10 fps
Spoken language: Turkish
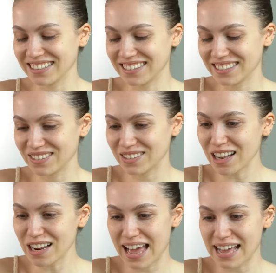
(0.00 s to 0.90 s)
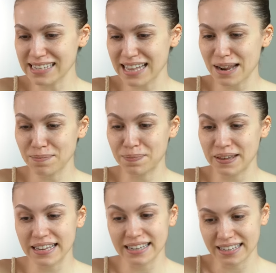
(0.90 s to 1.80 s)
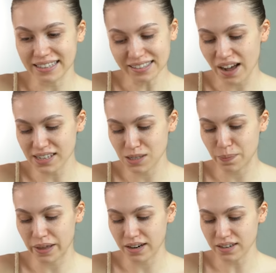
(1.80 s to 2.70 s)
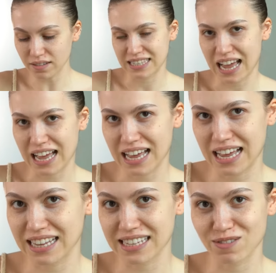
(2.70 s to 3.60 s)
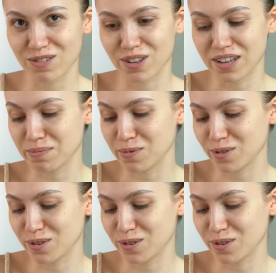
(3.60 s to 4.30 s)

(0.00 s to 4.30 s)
Aşırı güzel. S&P'nin Ice Bear ki bu.